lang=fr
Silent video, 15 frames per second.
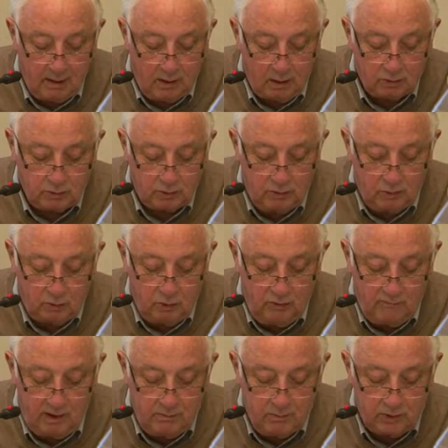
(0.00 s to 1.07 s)
entre deux
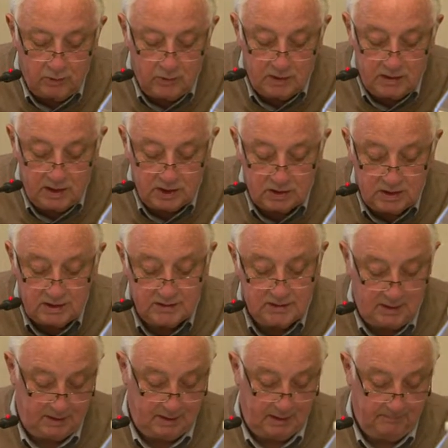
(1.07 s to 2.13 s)
renouvellements du
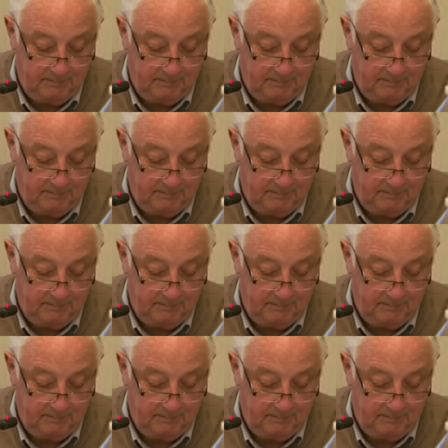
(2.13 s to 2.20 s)
CHSCT.